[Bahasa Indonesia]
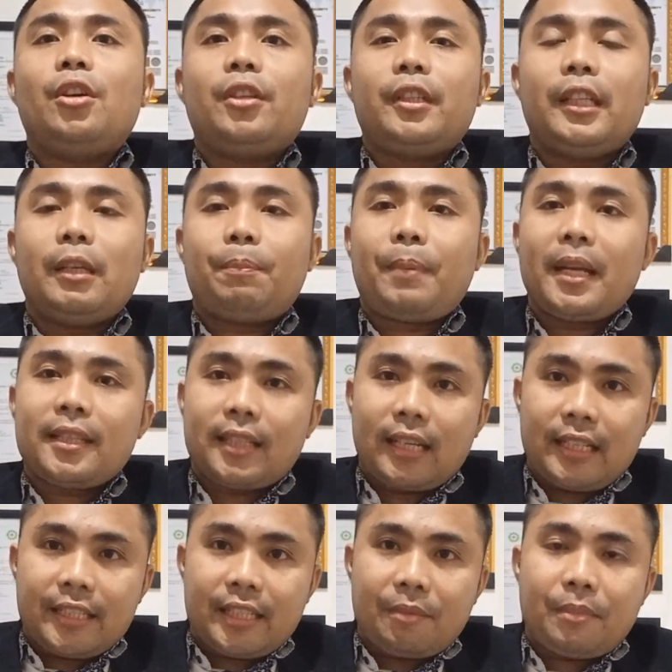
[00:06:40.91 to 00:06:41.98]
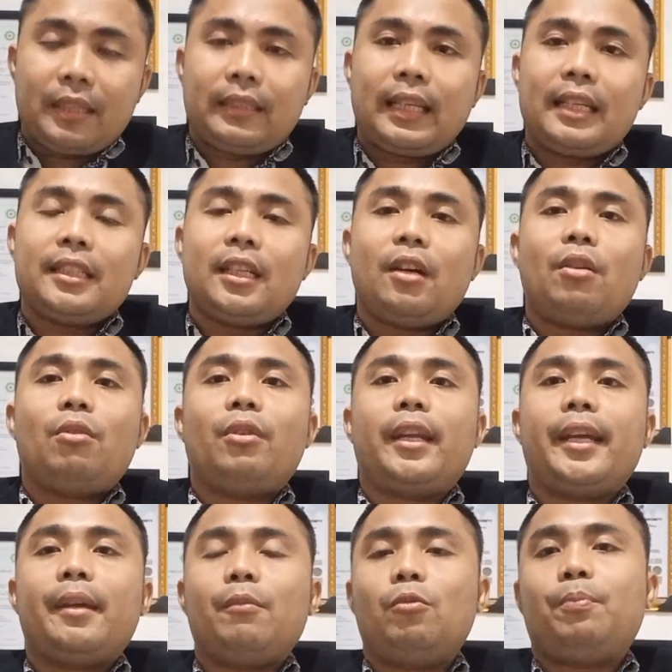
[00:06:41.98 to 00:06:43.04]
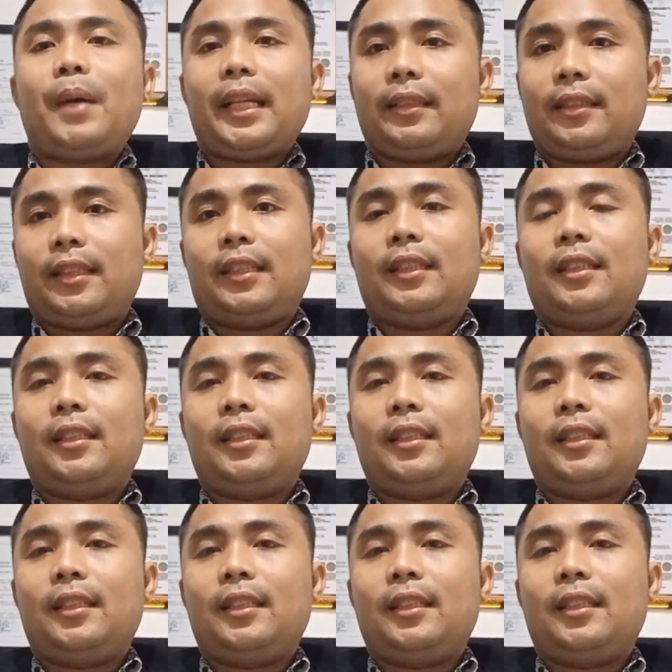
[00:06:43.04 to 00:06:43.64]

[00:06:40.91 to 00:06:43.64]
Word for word: dilepaskan jabatannya oleh bupati.